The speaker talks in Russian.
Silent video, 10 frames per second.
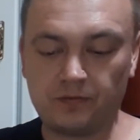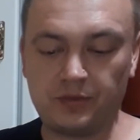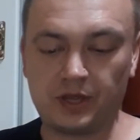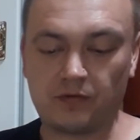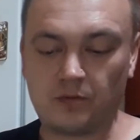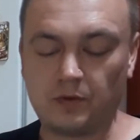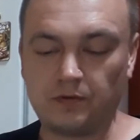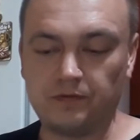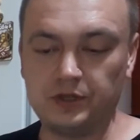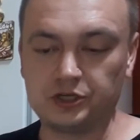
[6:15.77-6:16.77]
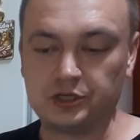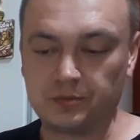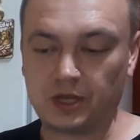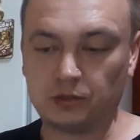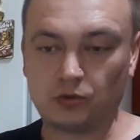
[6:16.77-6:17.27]
в первом, в
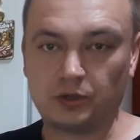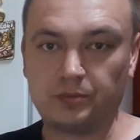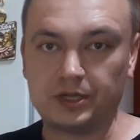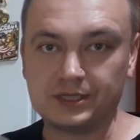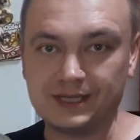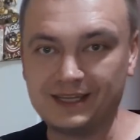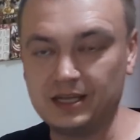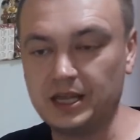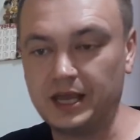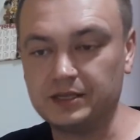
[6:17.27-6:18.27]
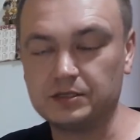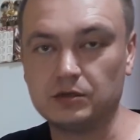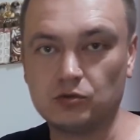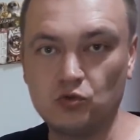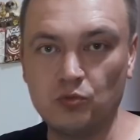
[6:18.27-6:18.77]
нижнем, который
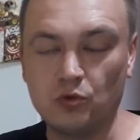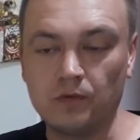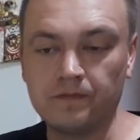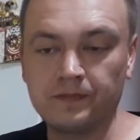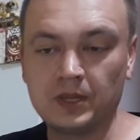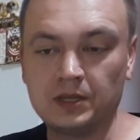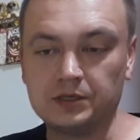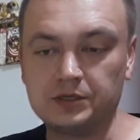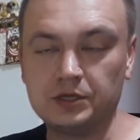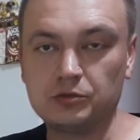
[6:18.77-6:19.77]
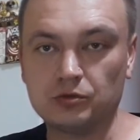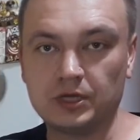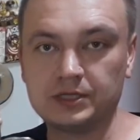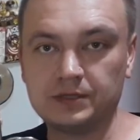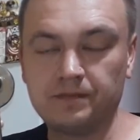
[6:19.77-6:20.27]
присоединяется к кубу, здесь у
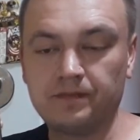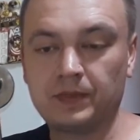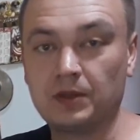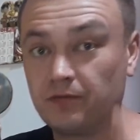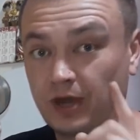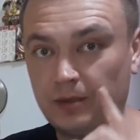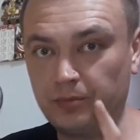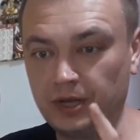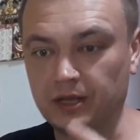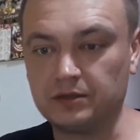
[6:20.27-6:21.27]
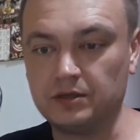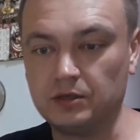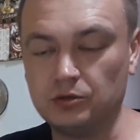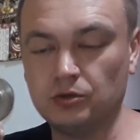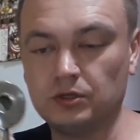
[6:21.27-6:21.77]
нас в
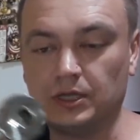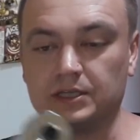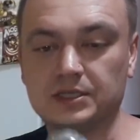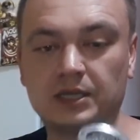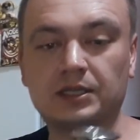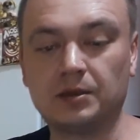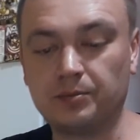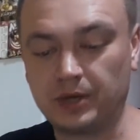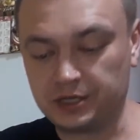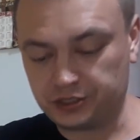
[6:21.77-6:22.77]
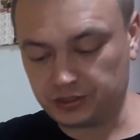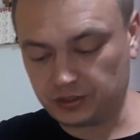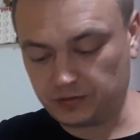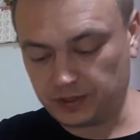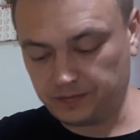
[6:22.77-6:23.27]
комплекте идет насадка
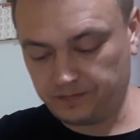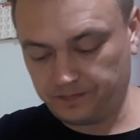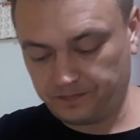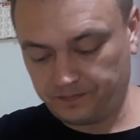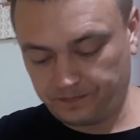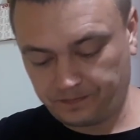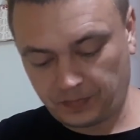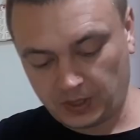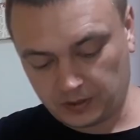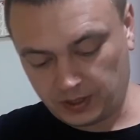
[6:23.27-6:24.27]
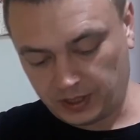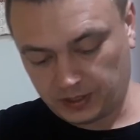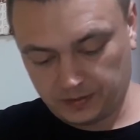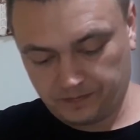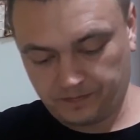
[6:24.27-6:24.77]
Панченкова.
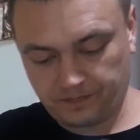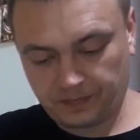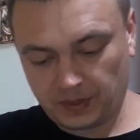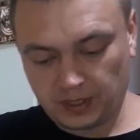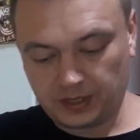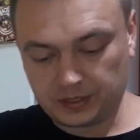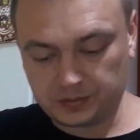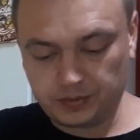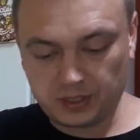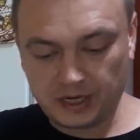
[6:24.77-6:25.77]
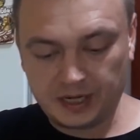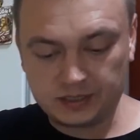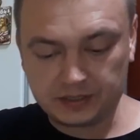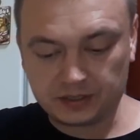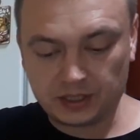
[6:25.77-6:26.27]
Так,
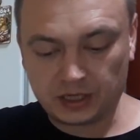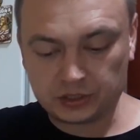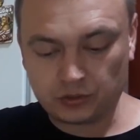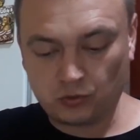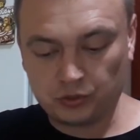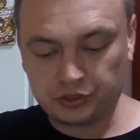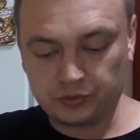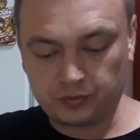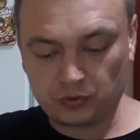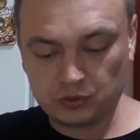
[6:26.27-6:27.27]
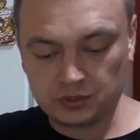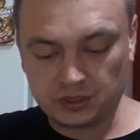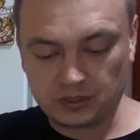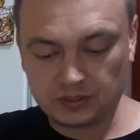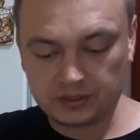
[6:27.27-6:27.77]
разбирается также очень
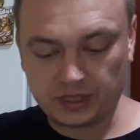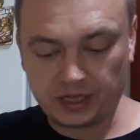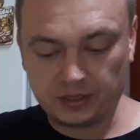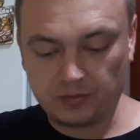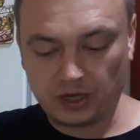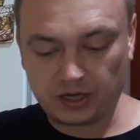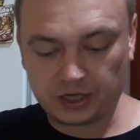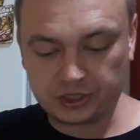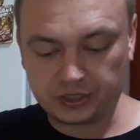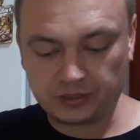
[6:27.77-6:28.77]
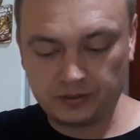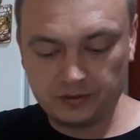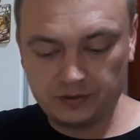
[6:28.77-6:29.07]
просто. Стоит барашек.